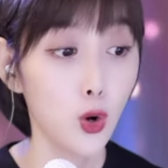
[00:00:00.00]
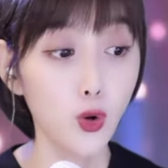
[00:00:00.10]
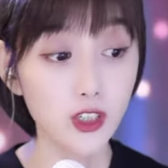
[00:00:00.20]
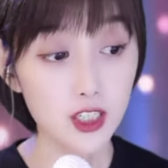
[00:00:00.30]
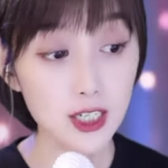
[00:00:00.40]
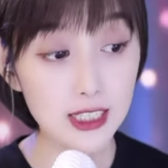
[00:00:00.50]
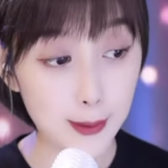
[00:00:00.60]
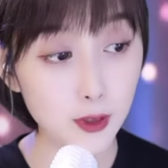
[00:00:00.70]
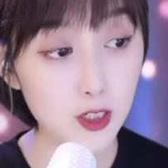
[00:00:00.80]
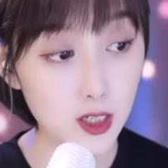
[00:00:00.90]
啊。或者
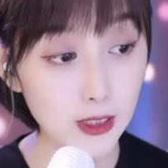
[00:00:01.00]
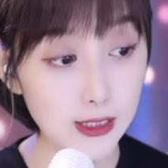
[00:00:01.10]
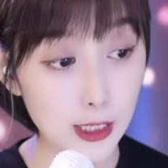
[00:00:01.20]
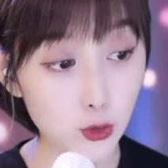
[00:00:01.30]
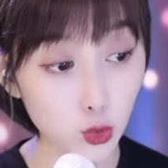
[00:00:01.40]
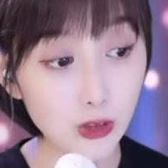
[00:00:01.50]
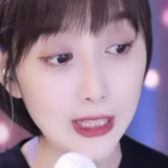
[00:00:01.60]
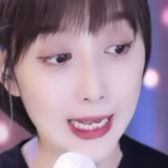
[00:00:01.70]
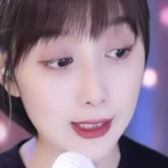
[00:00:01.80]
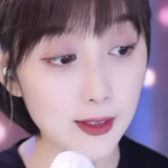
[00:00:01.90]
是咱们直播间
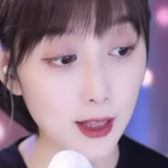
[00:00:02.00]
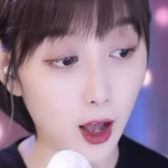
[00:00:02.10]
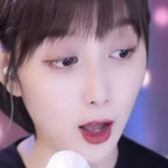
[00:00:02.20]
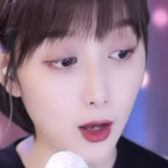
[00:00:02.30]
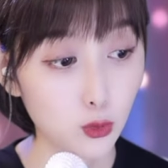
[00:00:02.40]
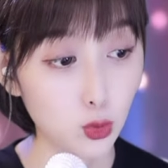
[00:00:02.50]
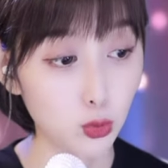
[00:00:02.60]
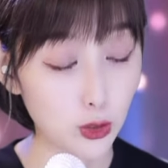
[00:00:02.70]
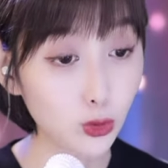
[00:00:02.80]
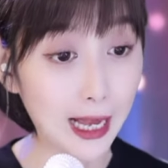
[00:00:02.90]
就有打字的，
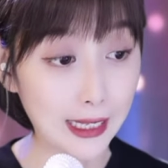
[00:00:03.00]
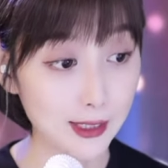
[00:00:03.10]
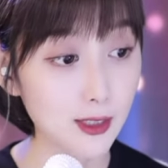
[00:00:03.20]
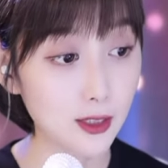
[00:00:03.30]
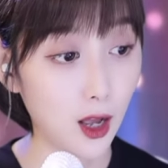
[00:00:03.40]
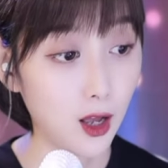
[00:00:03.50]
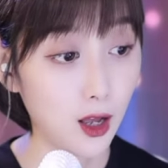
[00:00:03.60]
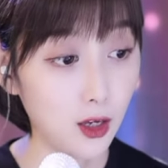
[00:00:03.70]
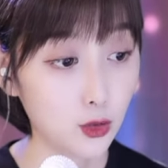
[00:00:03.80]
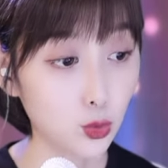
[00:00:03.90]
对不对？有打字
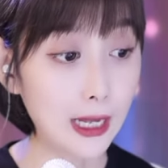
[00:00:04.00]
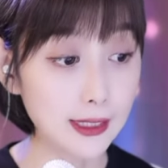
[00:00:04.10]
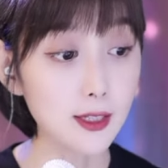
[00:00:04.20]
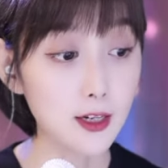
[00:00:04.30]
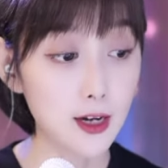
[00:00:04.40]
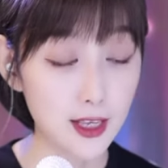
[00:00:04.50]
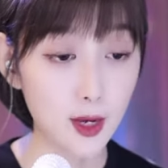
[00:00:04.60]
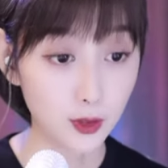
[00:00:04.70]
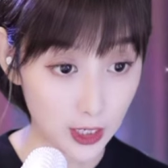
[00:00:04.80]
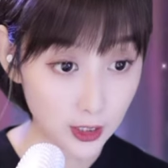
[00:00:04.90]
的，有打字的
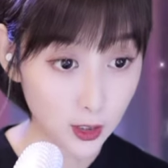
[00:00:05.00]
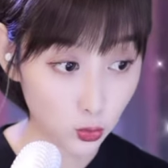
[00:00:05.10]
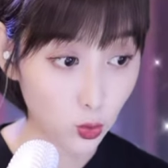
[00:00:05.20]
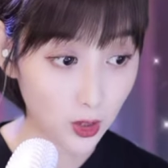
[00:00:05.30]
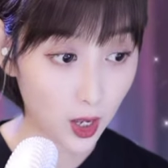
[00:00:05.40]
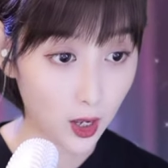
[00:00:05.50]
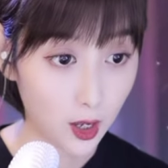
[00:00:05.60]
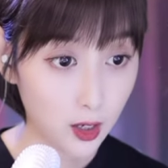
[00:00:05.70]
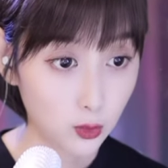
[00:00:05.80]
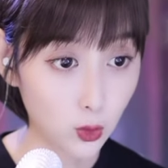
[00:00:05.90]
人也也挺
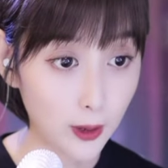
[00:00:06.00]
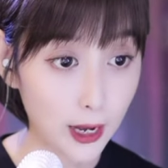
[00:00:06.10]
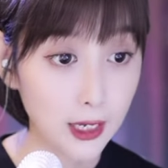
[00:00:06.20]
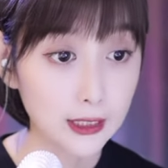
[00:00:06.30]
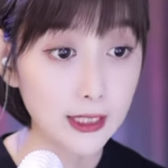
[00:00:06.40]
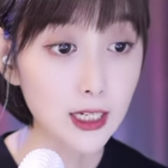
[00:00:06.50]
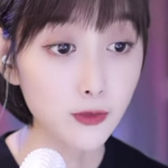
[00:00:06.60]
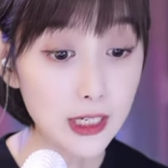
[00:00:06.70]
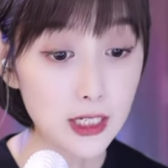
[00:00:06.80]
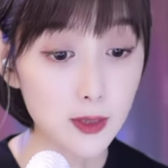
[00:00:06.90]
多的，对吧？
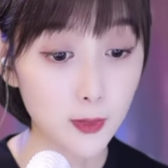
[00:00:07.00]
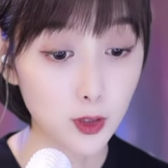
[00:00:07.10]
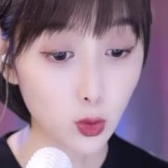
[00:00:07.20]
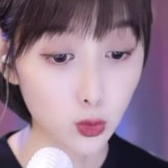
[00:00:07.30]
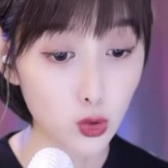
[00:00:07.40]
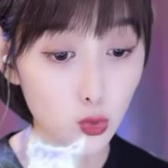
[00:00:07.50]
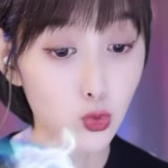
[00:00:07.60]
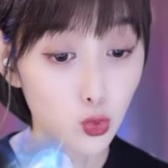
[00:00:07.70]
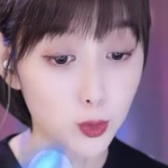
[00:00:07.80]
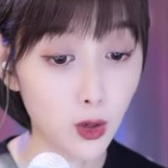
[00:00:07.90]
但是为什么有的时
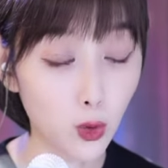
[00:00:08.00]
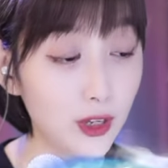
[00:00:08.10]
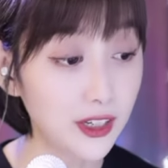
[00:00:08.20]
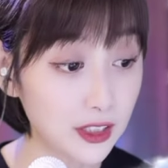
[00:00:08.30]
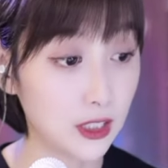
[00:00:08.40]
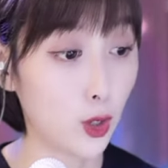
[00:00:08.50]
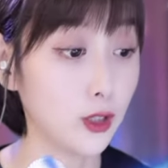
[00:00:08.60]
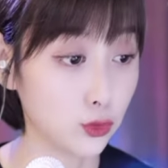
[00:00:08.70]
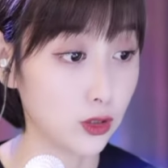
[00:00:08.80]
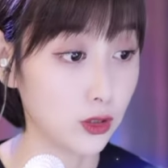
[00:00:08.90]
候主播会跟你
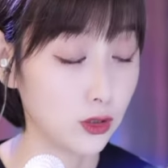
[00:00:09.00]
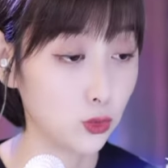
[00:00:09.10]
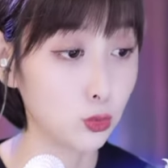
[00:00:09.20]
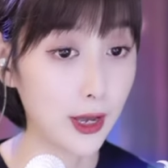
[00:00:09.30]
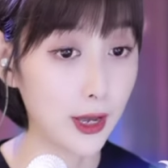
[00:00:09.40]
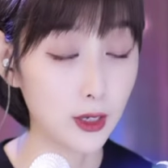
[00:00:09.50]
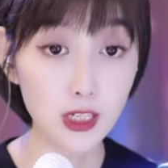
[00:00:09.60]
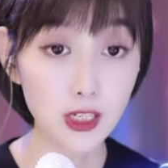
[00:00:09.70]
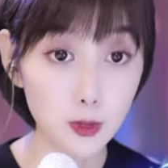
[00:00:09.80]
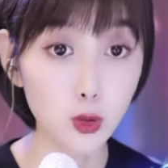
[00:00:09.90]
聊两句，对不
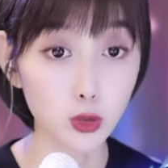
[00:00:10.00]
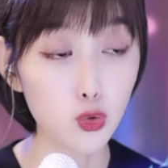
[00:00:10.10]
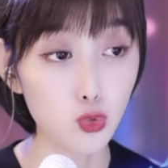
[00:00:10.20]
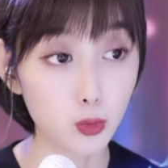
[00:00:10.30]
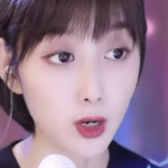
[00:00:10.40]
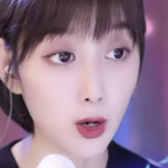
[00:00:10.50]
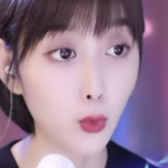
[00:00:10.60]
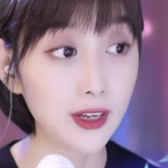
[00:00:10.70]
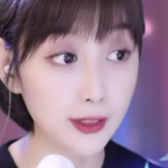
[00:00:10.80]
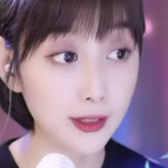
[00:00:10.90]
对？为什么有的主
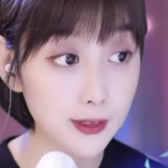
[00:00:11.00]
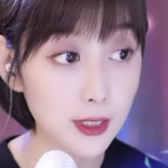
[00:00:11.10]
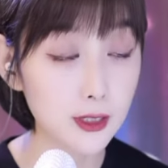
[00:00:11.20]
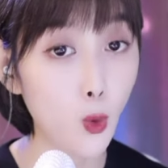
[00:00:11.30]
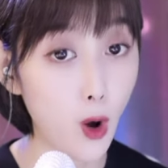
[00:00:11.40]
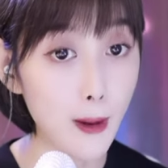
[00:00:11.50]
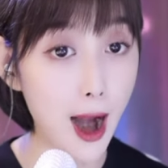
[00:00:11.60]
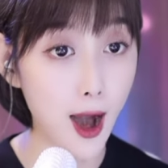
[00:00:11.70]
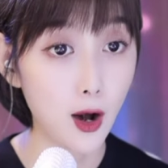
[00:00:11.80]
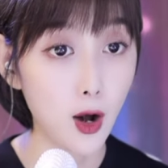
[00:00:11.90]
播会跟这些
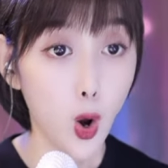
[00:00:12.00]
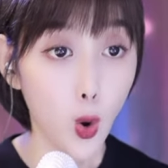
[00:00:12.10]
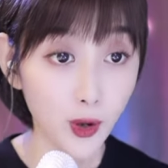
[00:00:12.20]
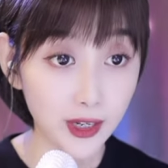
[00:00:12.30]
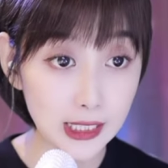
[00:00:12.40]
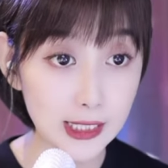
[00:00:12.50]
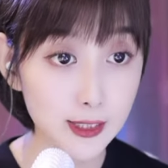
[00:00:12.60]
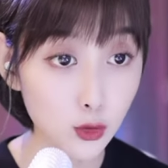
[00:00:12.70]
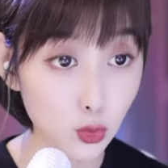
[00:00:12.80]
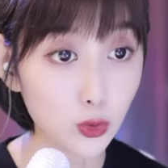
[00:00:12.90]
皇马？
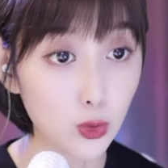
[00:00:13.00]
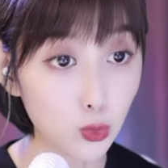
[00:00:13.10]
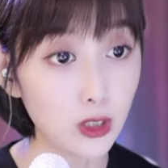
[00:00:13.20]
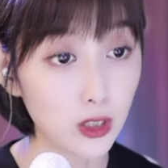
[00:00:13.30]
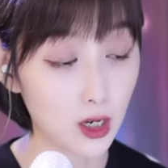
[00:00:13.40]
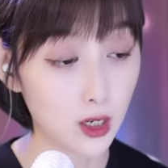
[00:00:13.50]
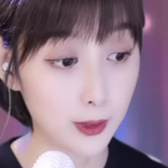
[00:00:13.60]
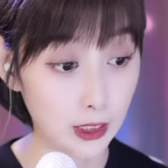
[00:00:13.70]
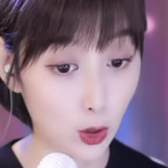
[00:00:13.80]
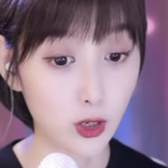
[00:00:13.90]
会跟这些送礼物
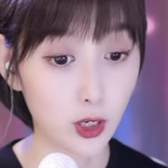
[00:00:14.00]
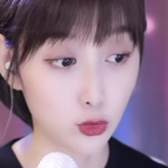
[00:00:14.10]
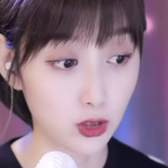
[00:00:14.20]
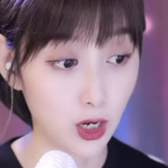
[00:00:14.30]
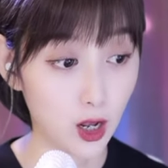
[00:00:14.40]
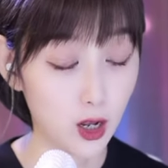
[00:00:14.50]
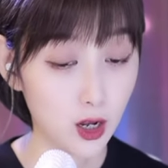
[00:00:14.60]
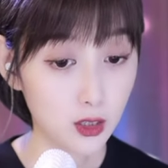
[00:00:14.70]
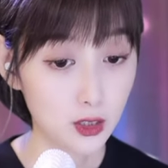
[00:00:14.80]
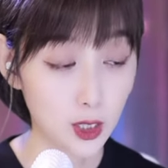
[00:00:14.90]
的哥哥们聊两句
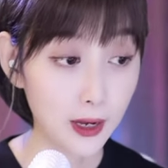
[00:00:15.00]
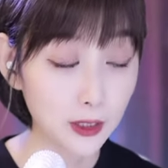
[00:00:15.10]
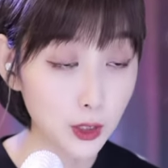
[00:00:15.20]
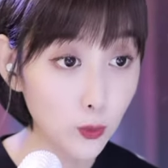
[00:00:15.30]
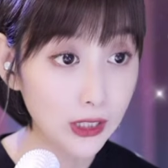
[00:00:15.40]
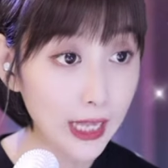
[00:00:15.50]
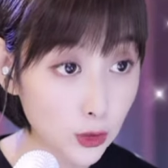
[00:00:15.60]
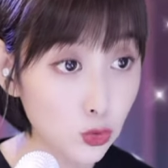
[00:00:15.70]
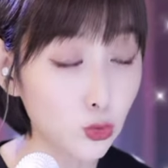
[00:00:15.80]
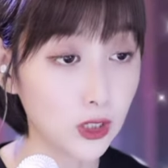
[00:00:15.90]
呢，知道吧？
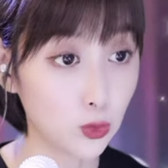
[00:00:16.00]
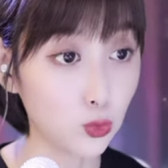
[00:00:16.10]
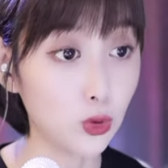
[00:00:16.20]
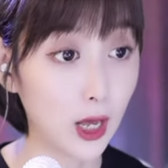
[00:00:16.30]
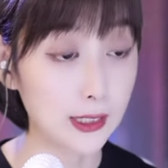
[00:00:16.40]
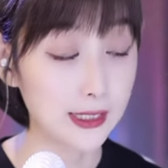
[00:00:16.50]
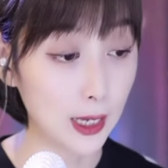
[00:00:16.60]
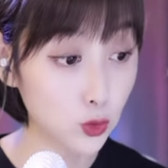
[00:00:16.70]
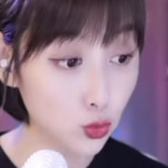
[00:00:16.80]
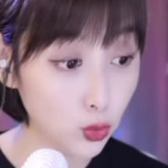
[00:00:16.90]
因为他送礼物
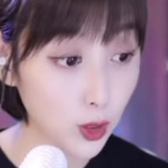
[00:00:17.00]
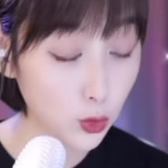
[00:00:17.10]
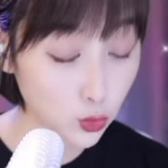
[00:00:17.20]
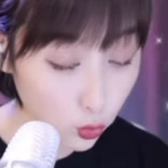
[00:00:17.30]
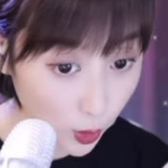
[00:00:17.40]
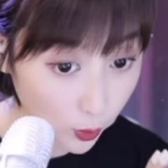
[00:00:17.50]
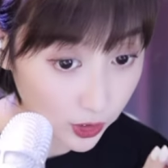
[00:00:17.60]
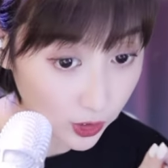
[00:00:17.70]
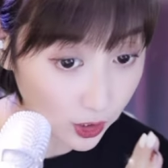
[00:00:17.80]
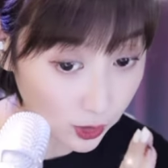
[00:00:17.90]
了，咱做到
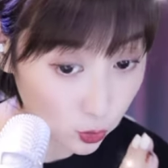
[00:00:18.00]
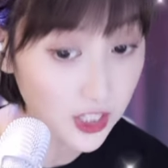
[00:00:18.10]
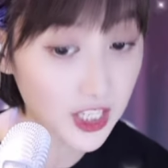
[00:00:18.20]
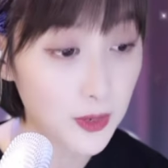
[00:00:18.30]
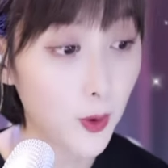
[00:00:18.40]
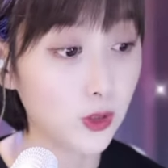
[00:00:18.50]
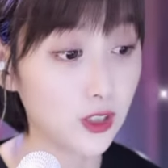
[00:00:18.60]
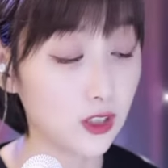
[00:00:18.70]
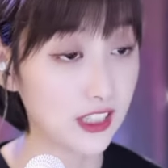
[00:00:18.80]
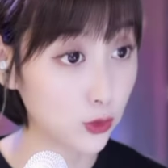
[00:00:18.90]
做到一个就是礼
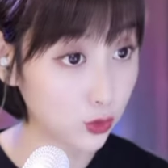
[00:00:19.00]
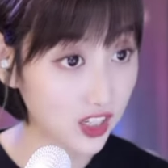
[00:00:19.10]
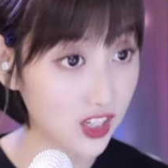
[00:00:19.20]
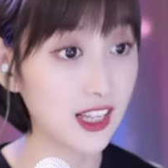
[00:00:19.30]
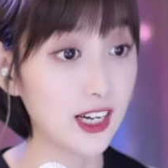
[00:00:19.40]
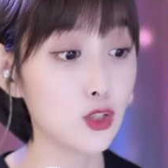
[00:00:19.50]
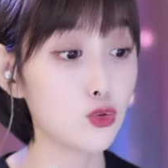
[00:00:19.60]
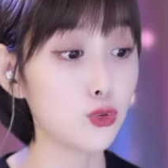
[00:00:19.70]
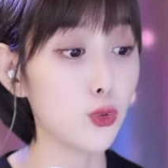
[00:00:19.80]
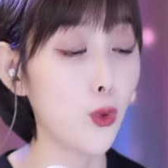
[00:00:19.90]
貌性，咱都得跟
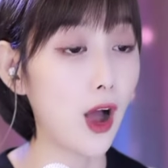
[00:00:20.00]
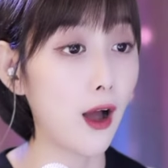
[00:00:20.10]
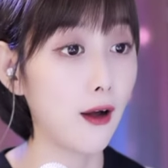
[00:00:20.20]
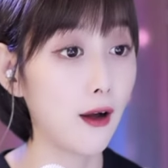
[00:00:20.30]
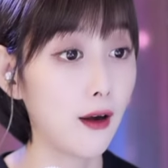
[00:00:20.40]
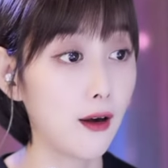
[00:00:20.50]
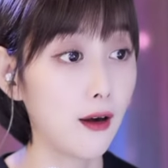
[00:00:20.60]
大哥说句话，